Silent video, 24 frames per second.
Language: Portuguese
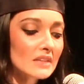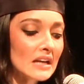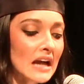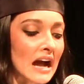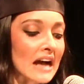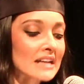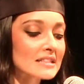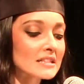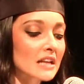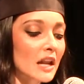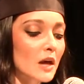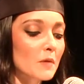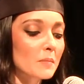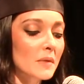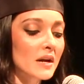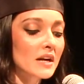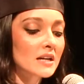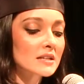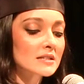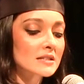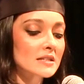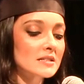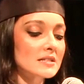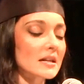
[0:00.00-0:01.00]
As
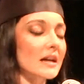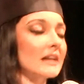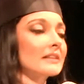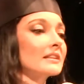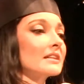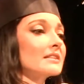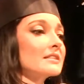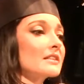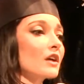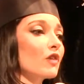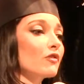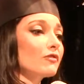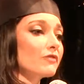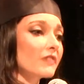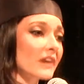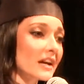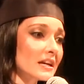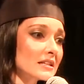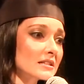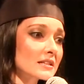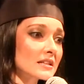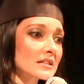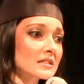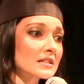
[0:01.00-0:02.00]
lembranças ainda estão
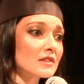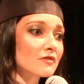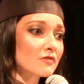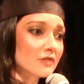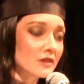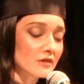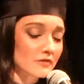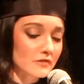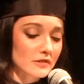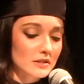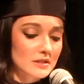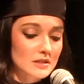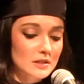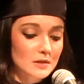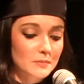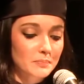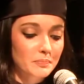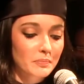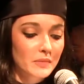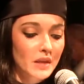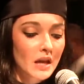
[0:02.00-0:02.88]
frescas e vivas.